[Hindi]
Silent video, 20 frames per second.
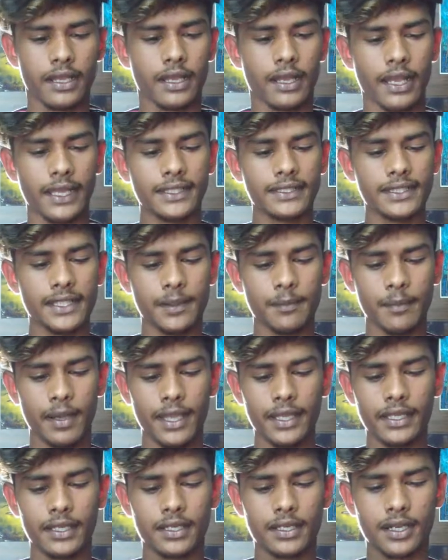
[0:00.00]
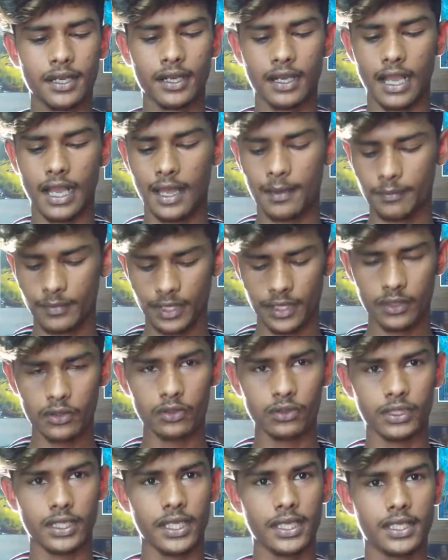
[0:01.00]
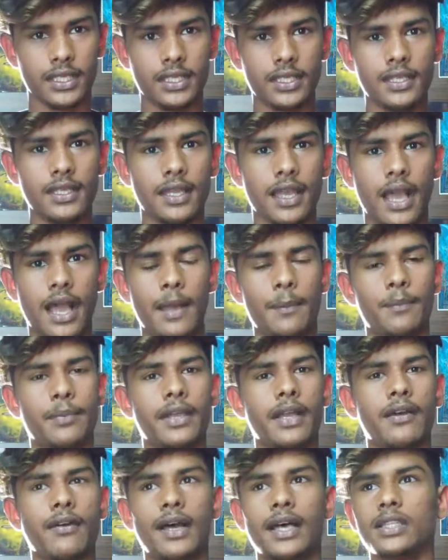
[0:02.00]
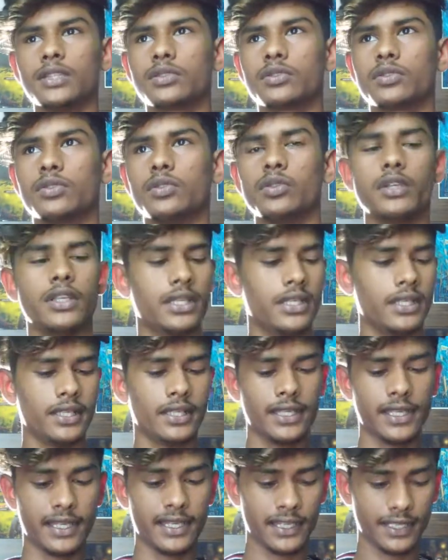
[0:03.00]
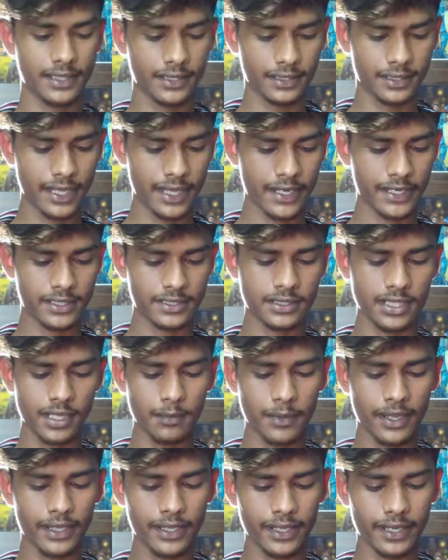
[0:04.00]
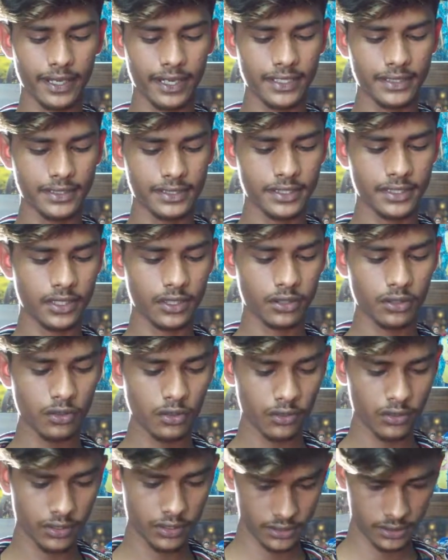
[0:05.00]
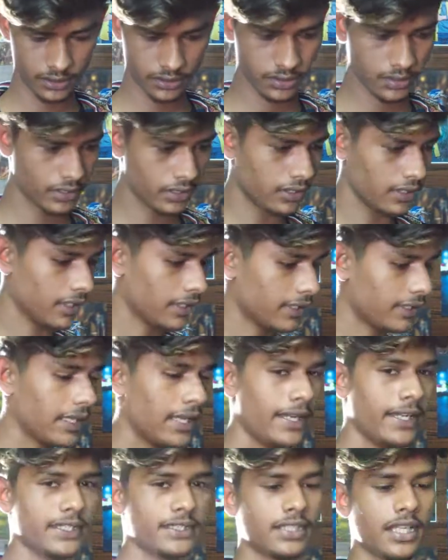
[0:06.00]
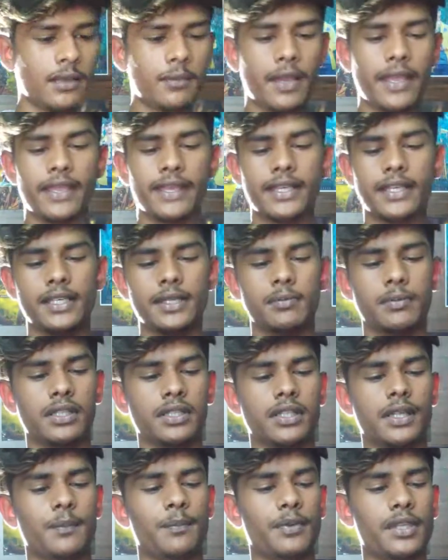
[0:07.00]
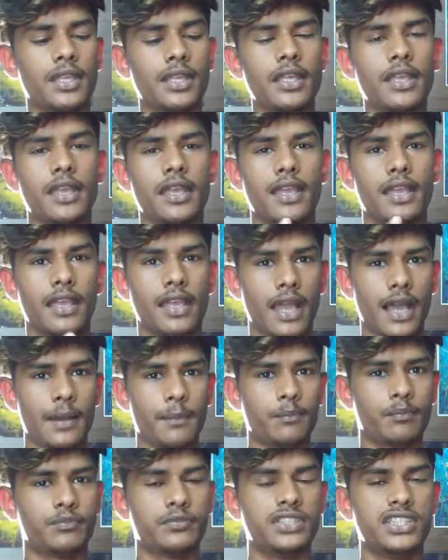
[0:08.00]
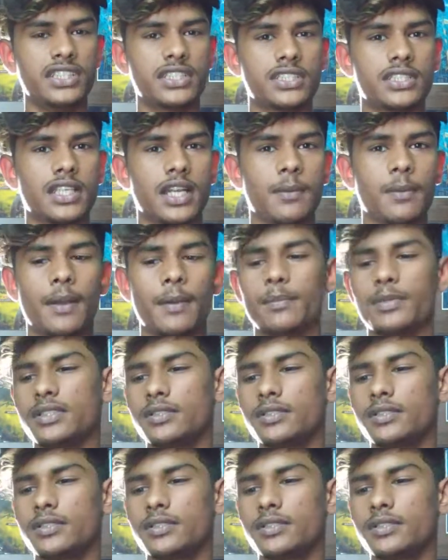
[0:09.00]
गाइज ये माइक का काम यही होता है कि आपकी आवाज़ को ये एक डायरेक्शनल माइक है गाइज ये देखो ये डायरेक्शनल माइक है मतलब कि या आप जिस तरफ आप